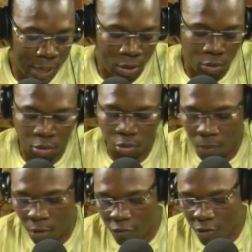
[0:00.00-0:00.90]
Alors,
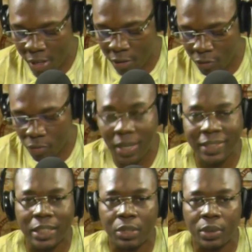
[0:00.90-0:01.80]
comment voyez-vous la
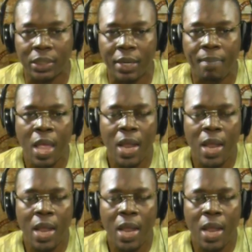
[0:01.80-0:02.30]
sécurité